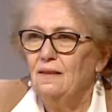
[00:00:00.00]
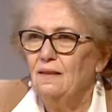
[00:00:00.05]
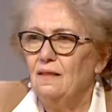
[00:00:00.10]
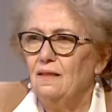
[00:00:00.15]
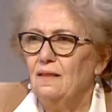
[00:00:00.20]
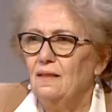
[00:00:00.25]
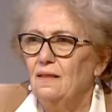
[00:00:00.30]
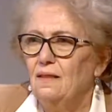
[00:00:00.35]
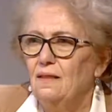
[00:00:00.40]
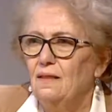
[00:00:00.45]

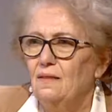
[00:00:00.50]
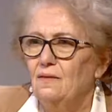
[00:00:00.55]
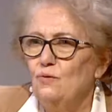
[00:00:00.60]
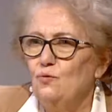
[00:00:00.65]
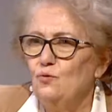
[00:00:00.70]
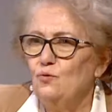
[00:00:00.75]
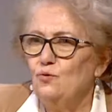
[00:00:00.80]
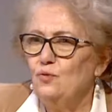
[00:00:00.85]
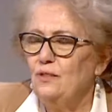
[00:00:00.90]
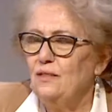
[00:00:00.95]
E,
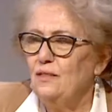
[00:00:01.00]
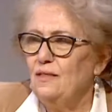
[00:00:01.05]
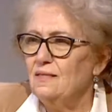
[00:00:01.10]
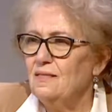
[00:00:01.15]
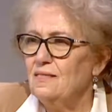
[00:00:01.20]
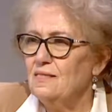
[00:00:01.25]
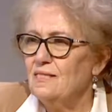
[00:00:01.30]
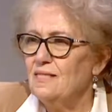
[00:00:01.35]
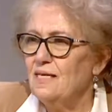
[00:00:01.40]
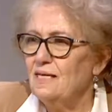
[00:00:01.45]

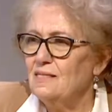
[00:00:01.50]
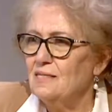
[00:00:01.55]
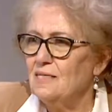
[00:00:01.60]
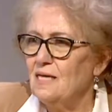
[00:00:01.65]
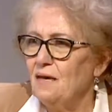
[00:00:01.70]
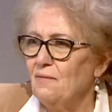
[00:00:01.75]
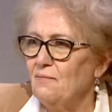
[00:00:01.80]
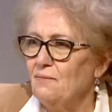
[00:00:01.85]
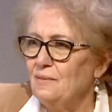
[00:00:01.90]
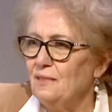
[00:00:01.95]
Türkiye'nin
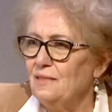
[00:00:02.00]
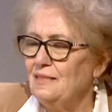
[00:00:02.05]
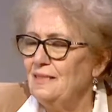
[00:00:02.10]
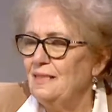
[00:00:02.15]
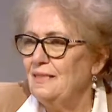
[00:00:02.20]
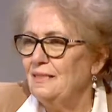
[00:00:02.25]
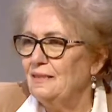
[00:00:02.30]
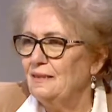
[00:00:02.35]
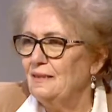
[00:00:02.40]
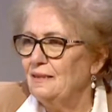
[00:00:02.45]
81
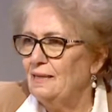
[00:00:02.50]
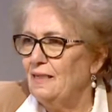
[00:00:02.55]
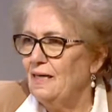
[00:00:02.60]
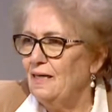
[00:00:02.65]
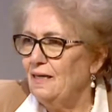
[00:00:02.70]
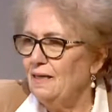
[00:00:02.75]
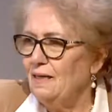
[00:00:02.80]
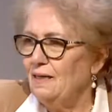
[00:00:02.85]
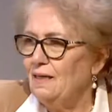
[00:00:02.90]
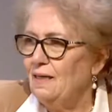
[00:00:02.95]

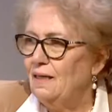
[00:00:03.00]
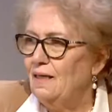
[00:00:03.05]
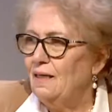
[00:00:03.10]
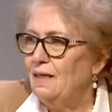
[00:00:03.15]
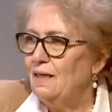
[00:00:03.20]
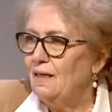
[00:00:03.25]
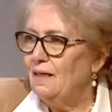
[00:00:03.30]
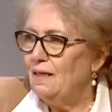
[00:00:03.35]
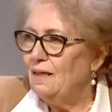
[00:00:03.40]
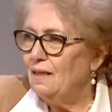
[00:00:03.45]
yerinde
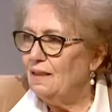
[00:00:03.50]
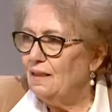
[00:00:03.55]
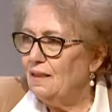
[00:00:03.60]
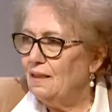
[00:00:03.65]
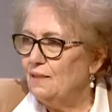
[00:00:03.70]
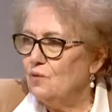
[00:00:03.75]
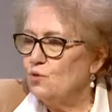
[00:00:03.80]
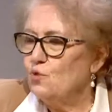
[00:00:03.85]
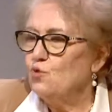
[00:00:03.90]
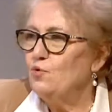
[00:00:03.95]

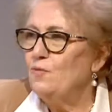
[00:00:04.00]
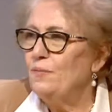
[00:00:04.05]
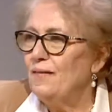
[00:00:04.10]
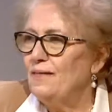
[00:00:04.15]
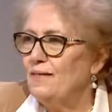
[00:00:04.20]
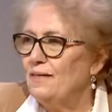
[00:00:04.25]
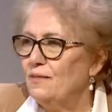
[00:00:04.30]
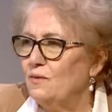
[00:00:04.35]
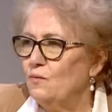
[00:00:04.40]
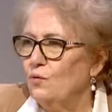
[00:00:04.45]
e,
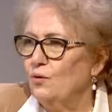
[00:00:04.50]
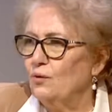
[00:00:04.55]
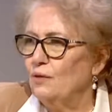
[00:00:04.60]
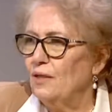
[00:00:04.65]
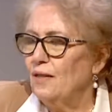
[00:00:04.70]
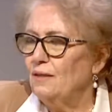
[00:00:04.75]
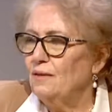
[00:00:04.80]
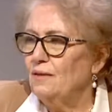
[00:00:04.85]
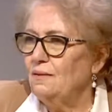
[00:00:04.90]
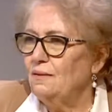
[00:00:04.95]
şubeleri
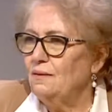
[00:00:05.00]
olan